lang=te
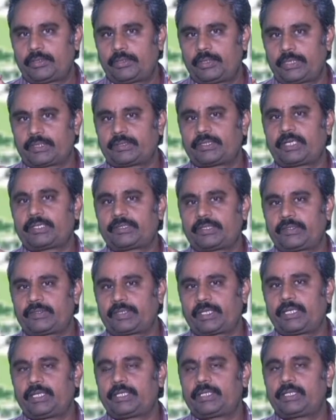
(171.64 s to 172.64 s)
దిగదార్చే
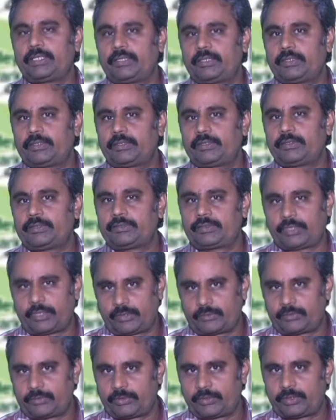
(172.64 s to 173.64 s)
స్థాయికి
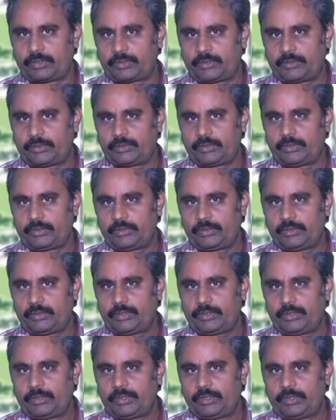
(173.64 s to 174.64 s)
చేరుకుంది
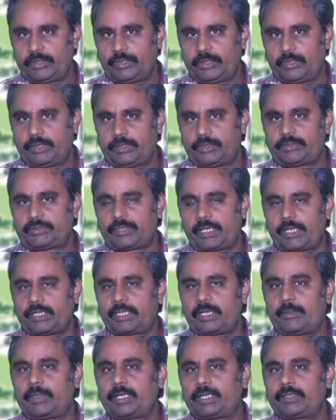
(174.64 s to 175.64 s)

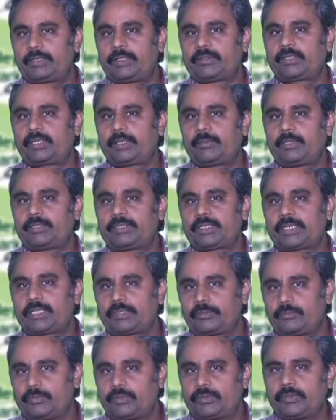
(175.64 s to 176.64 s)
చైనా భారతదేశాల మధ్య గత
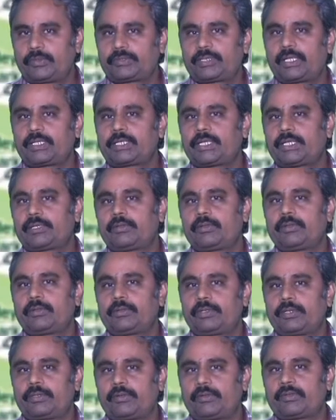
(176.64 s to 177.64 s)
మూడు సంవత్సరాల కాలంలో
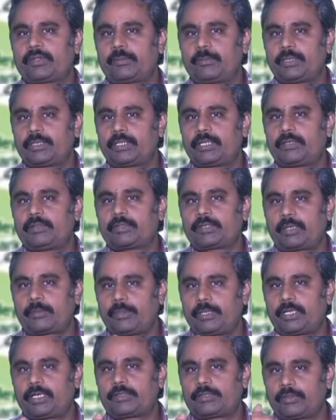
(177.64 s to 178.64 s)
ఉన్నటువంటి సంబంధాలు
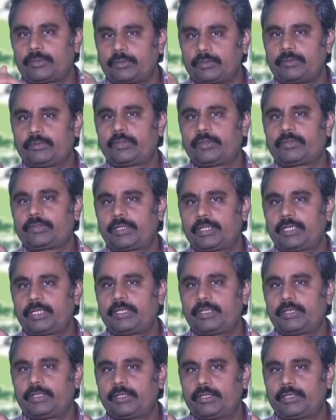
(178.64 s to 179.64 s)
క్రమేణా తగ్గుతూ వస్తున్నాయి
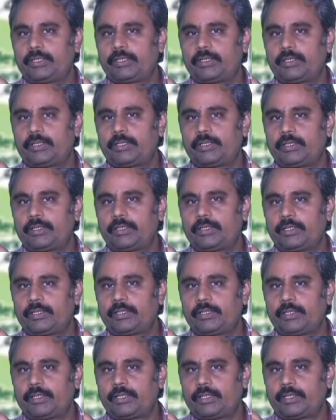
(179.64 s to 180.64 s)

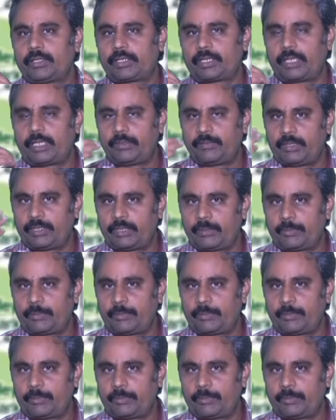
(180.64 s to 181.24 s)
రెండు వేల